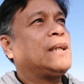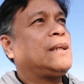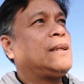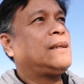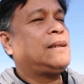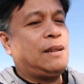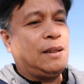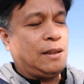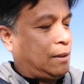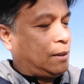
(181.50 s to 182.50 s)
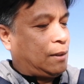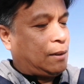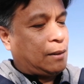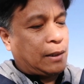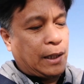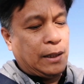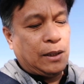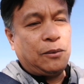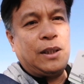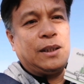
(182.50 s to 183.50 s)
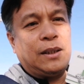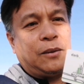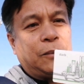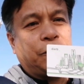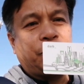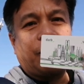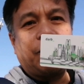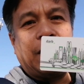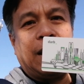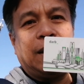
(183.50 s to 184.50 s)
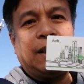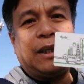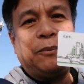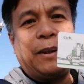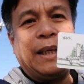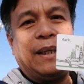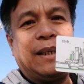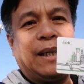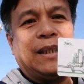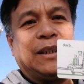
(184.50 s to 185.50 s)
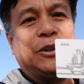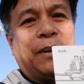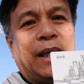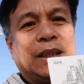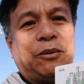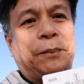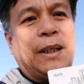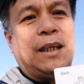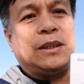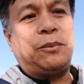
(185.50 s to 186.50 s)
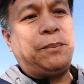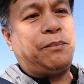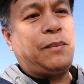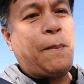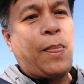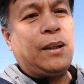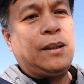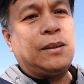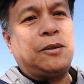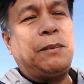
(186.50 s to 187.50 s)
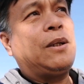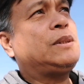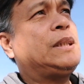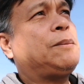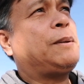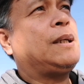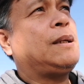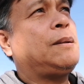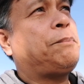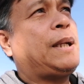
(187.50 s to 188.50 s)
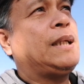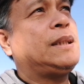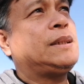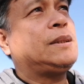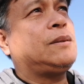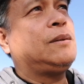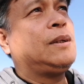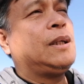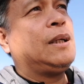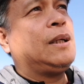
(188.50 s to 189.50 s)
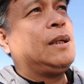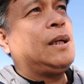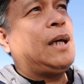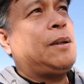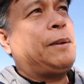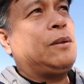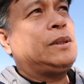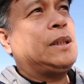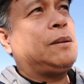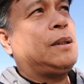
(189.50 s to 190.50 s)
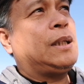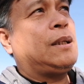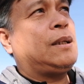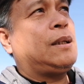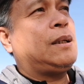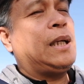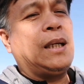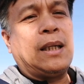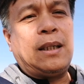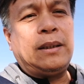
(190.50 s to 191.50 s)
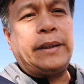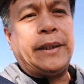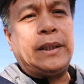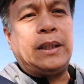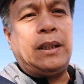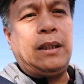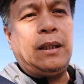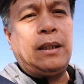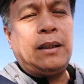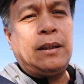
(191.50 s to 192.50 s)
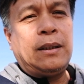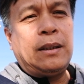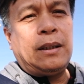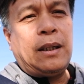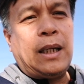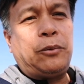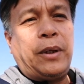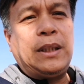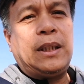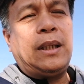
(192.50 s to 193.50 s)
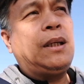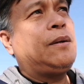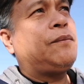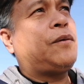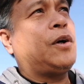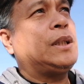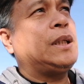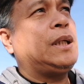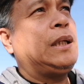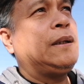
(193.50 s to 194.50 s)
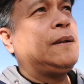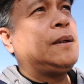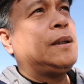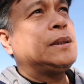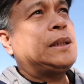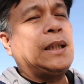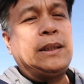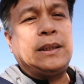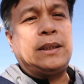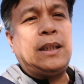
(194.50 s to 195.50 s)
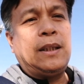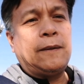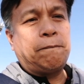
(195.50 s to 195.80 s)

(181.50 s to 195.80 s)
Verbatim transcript: ng uh, card na tulad nito para hindi kayo mahihiya na sumakay swipe ka lang ng swipe no meron siyang mga prices no ah meron siyang uh, halaga 30 at uh, 20 40 saka 60